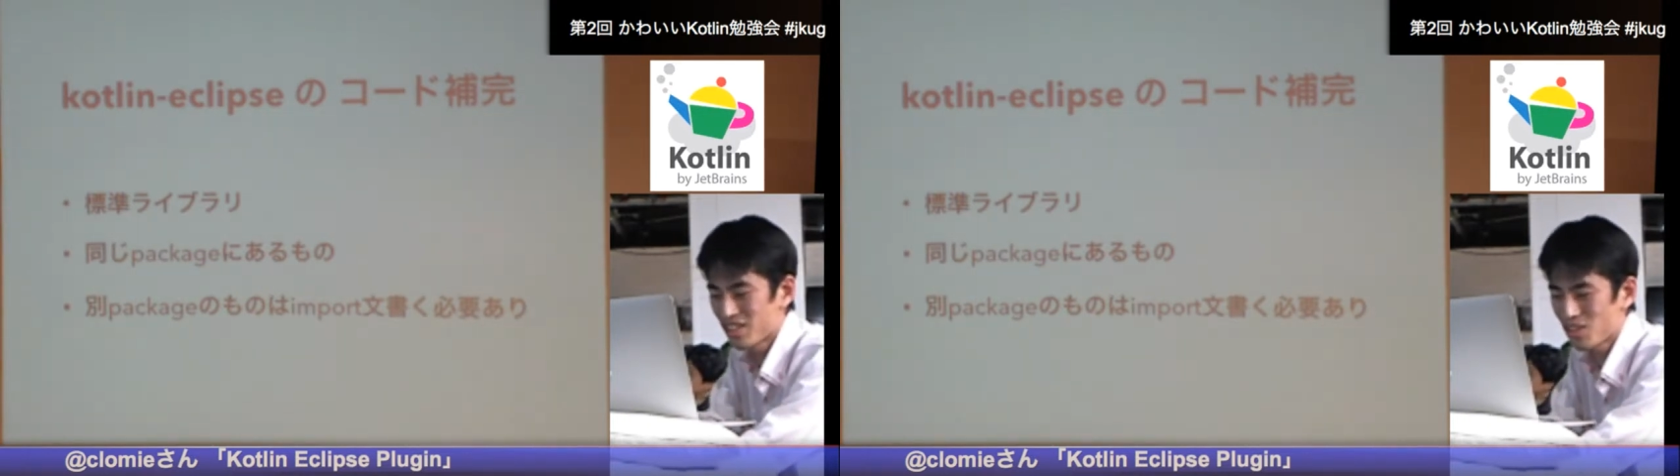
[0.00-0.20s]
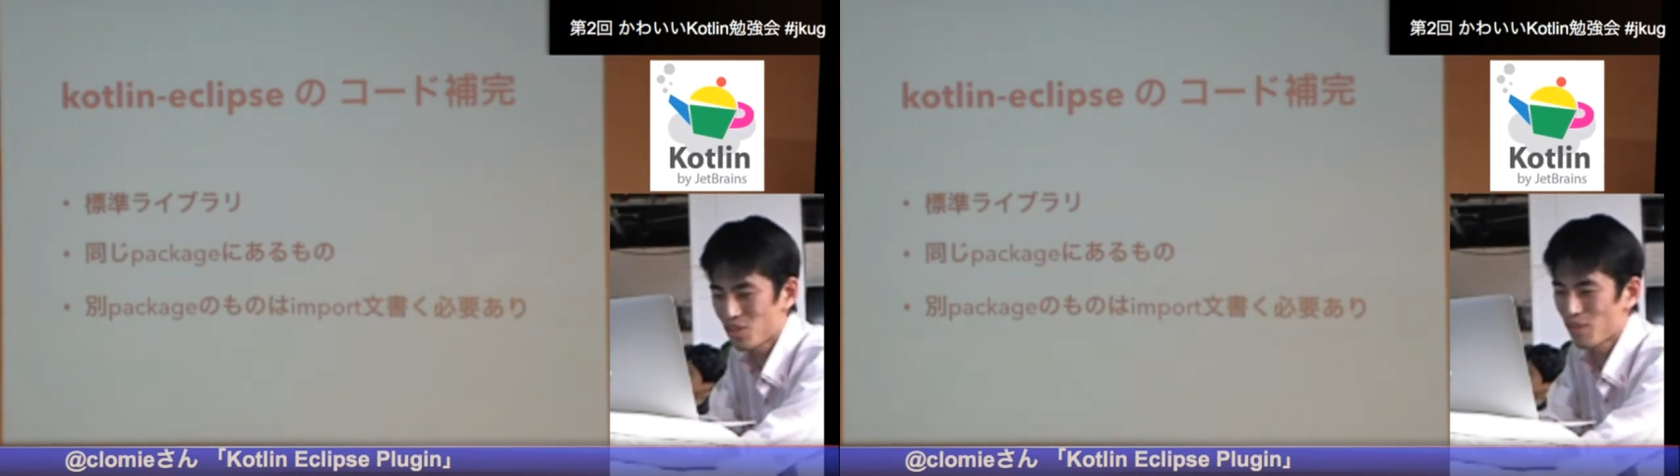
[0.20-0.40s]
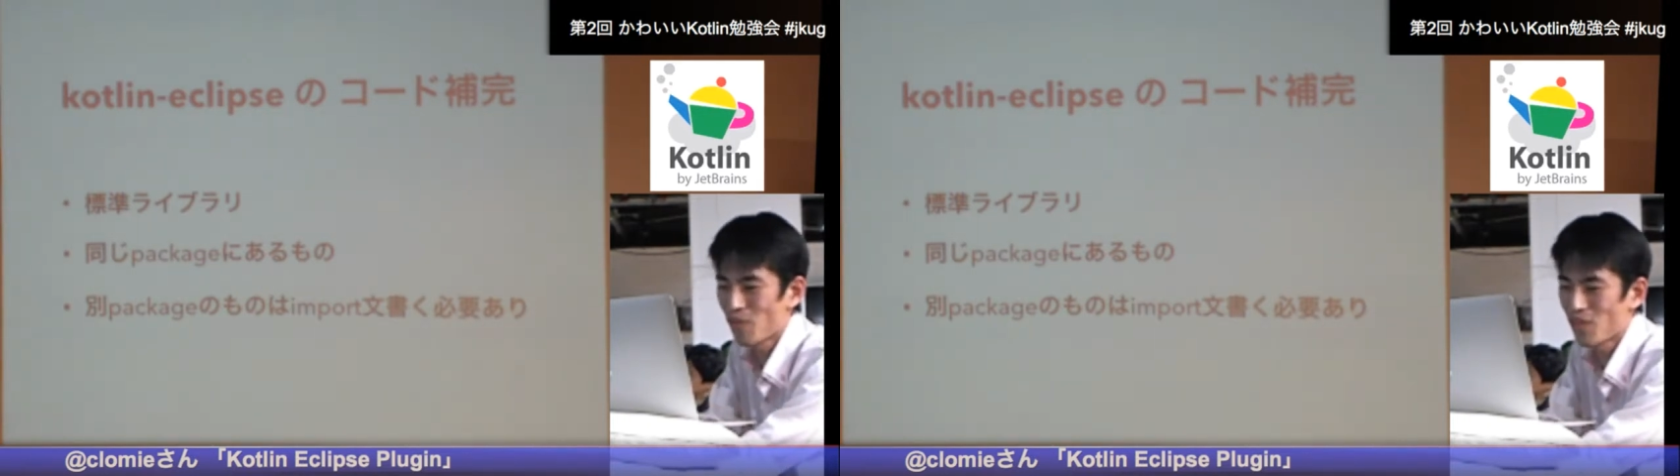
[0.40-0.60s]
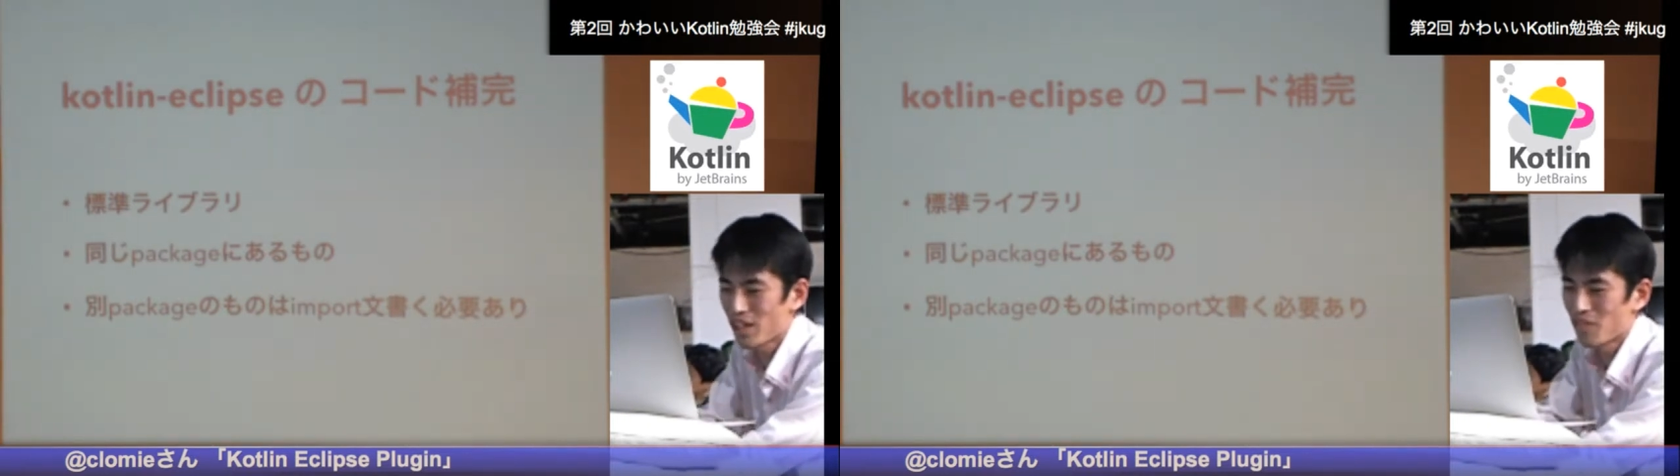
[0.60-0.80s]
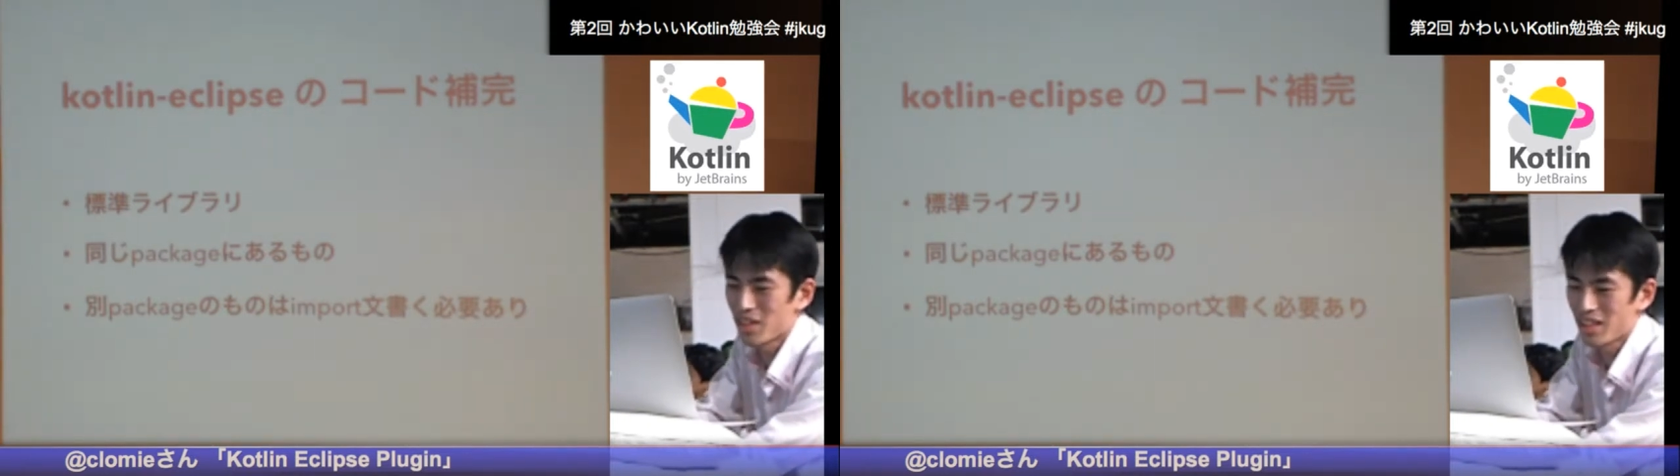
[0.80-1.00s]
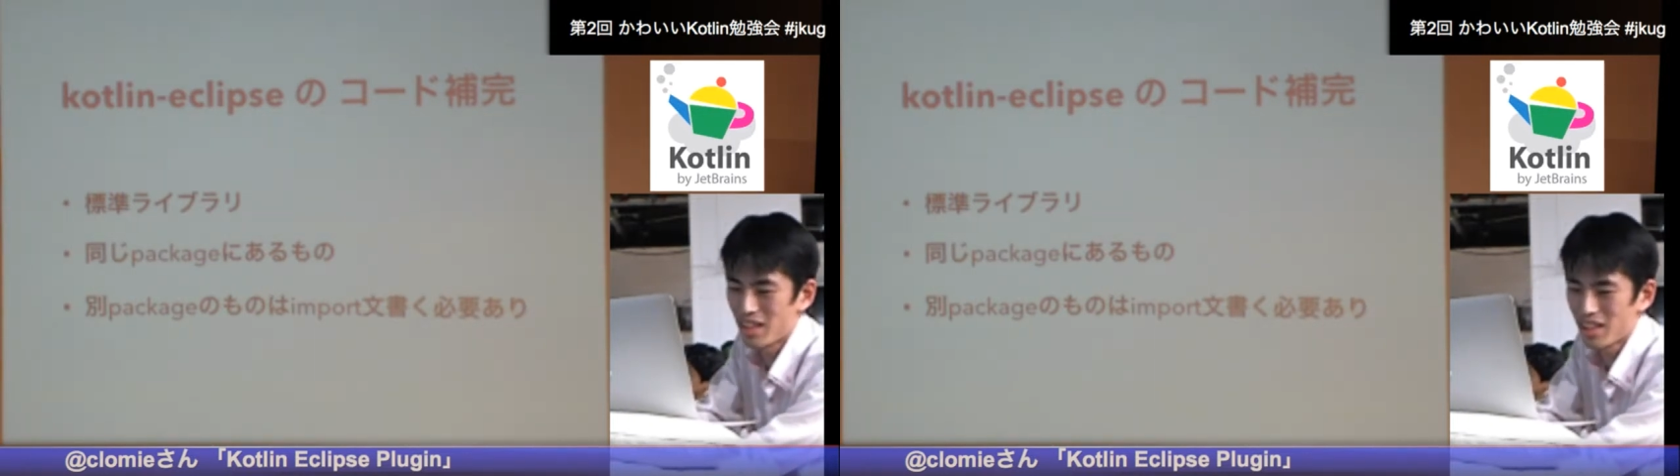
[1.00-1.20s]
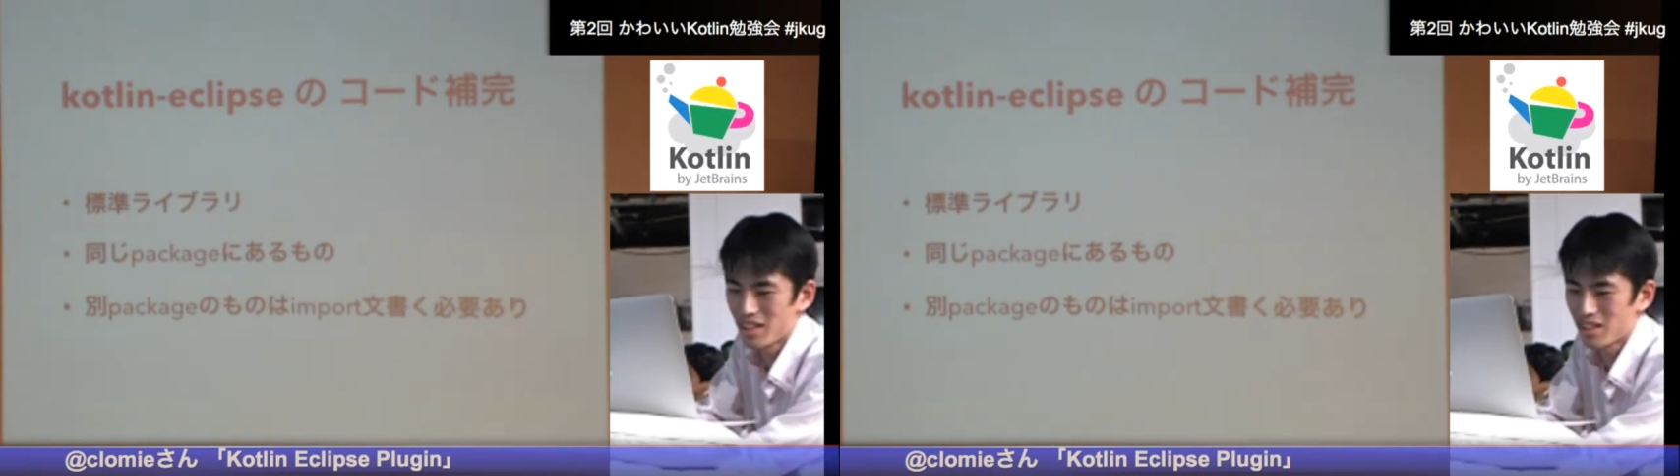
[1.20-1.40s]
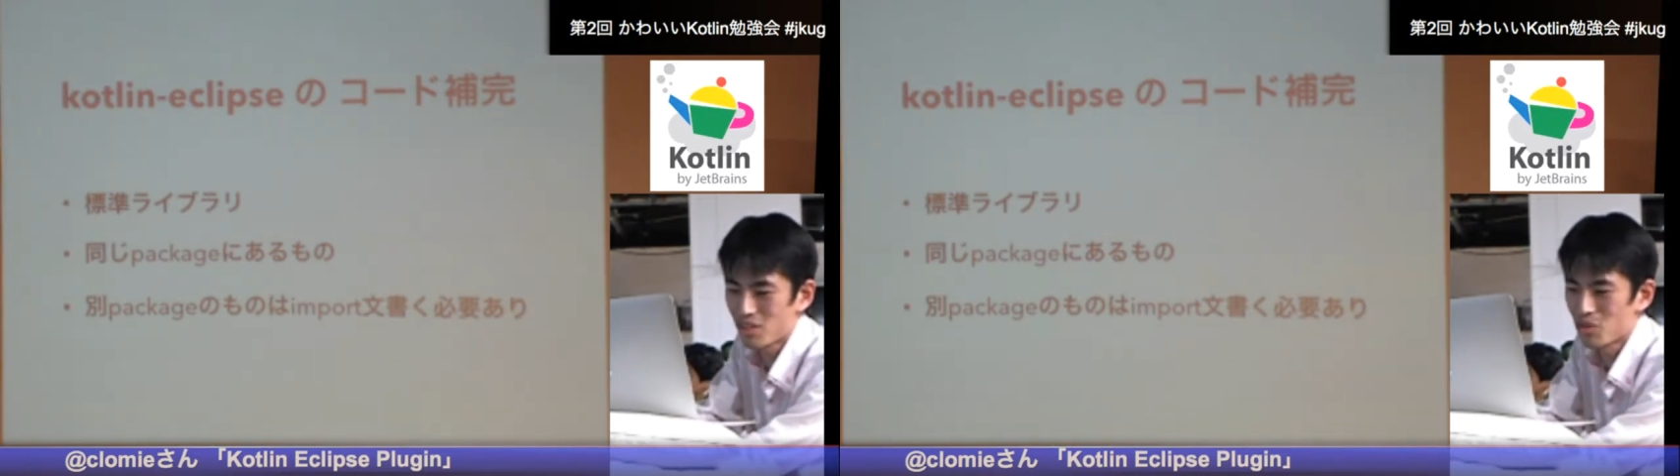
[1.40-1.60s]
ちょっとやっぱまだまだだ
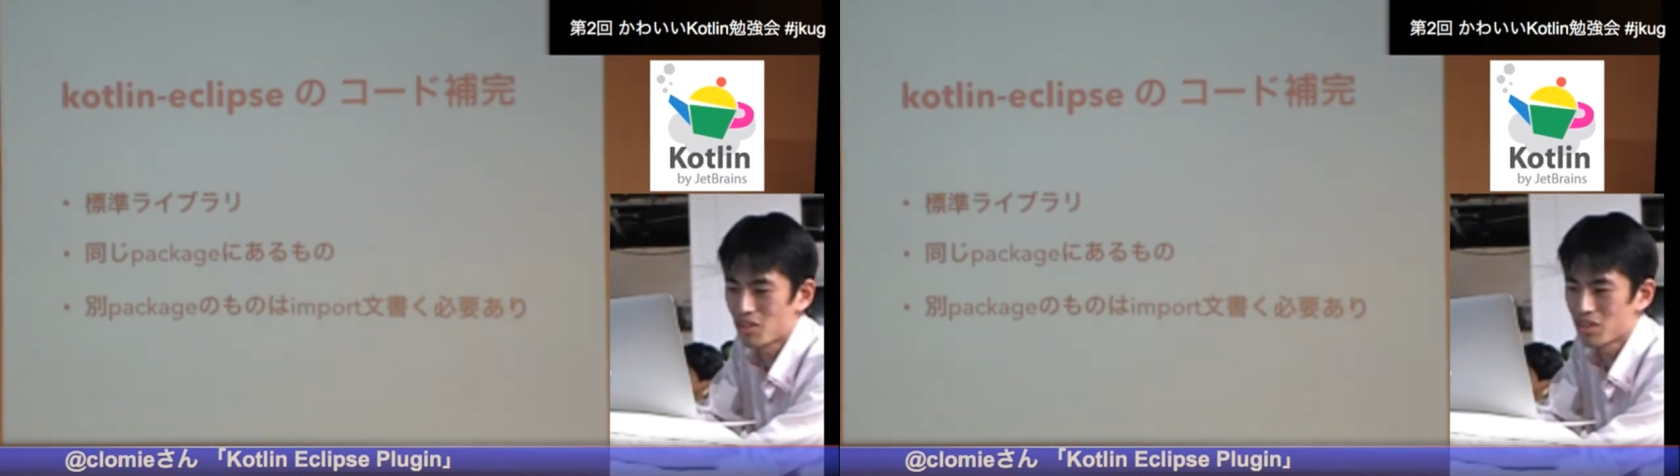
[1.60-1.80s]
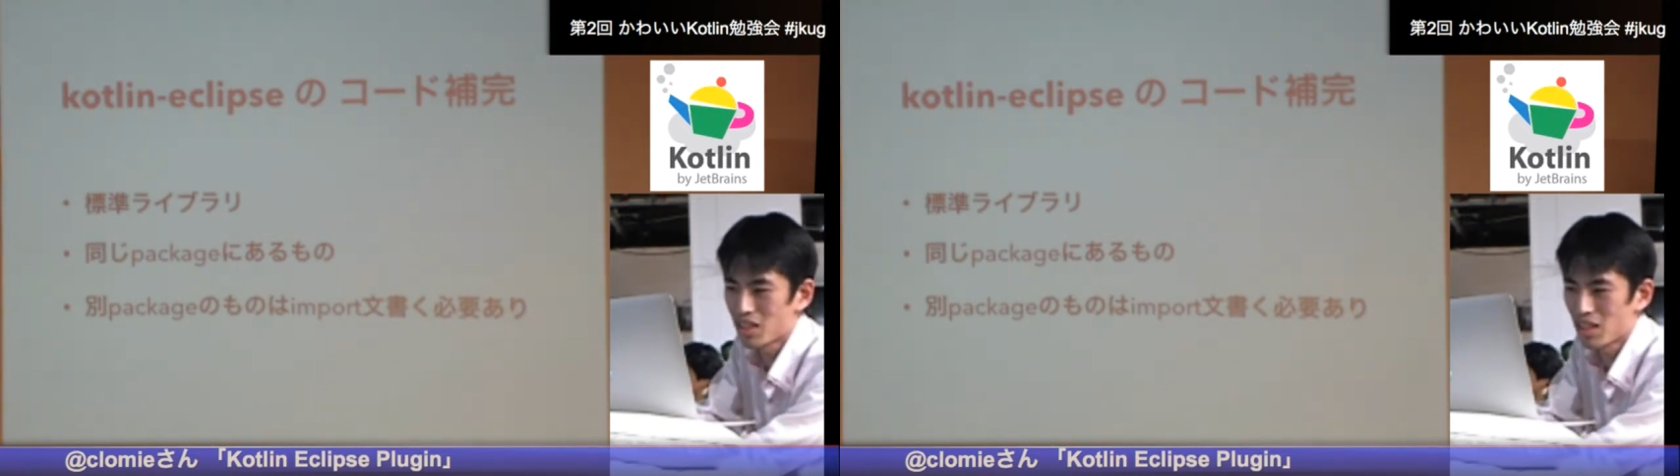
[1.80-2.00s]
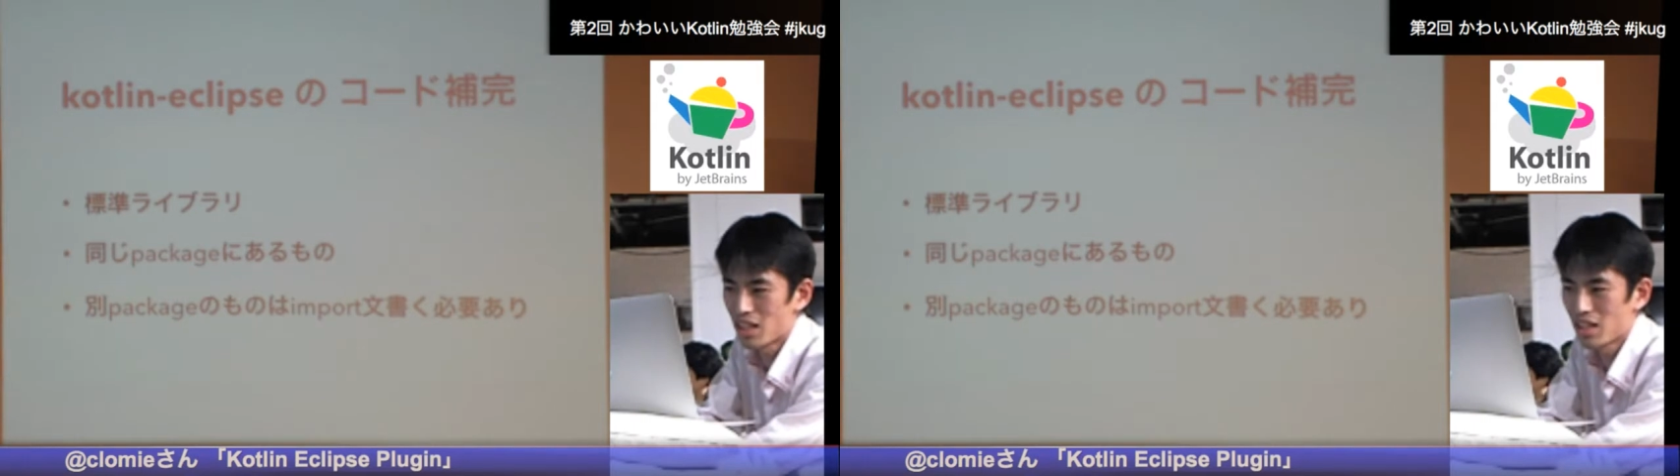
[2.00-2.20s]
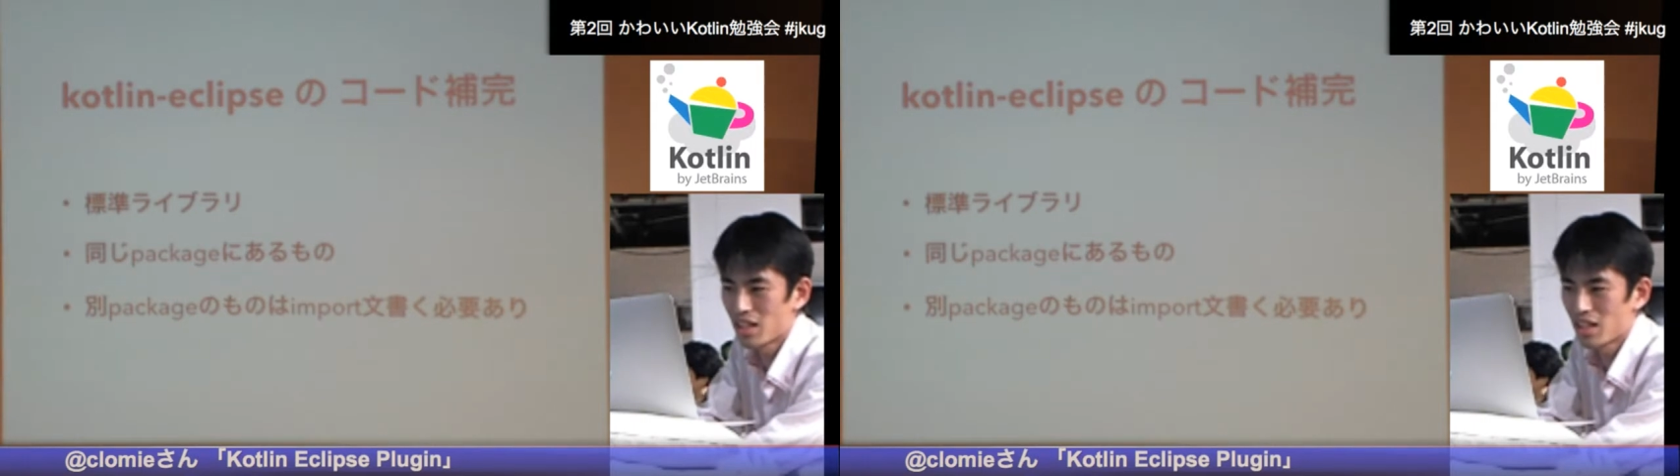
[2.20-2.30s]
なっていうところですね